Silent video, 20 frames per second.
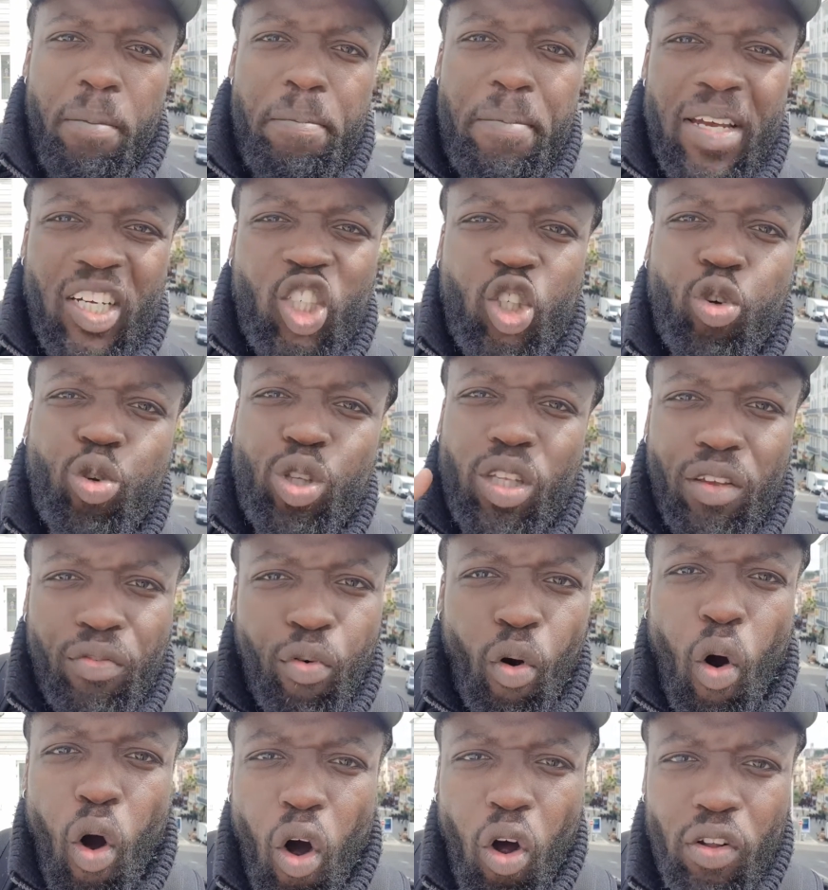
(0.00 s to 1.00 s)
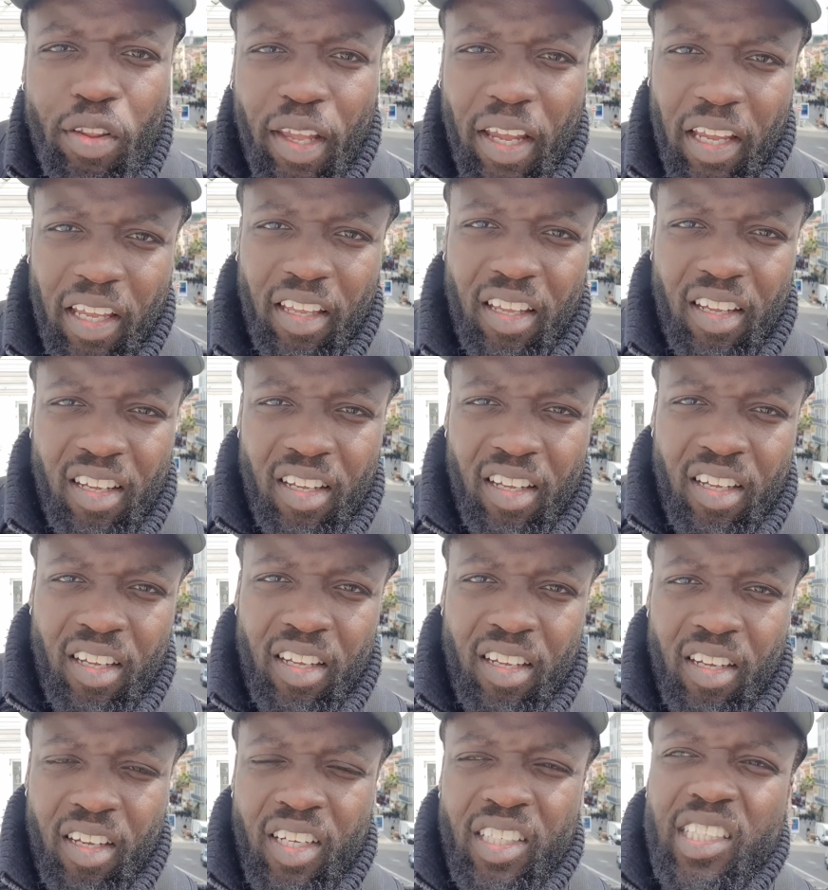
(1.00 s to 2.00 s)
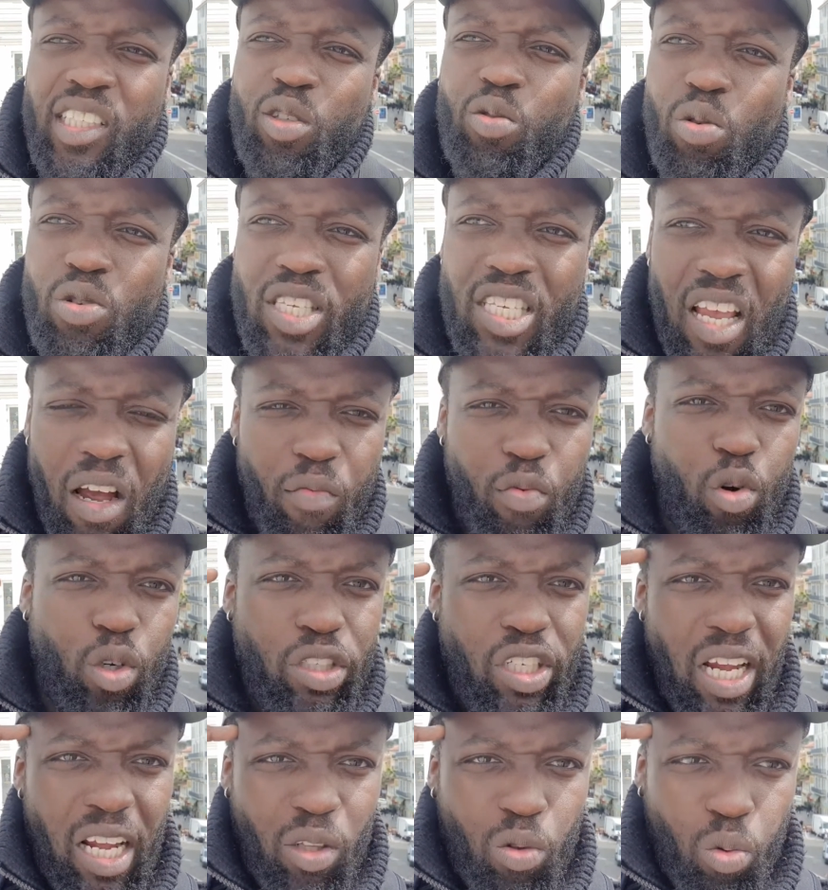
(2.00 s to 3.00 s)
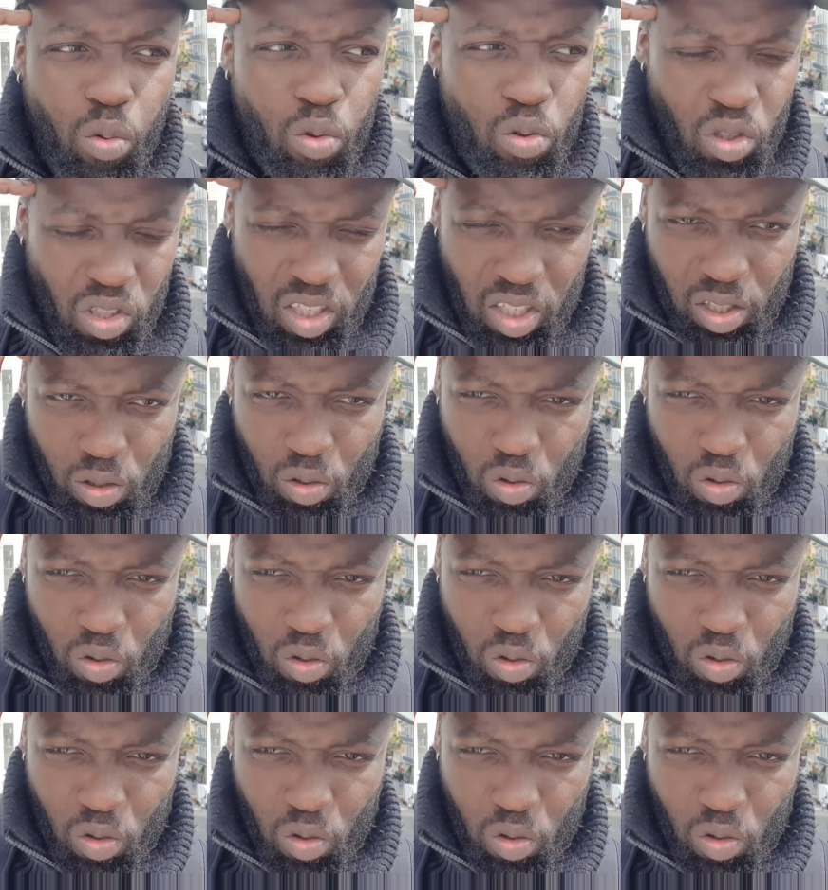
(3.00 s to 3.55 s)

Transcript: mes shoots, ils vont rentrer. Si ton cerveau dit à ton,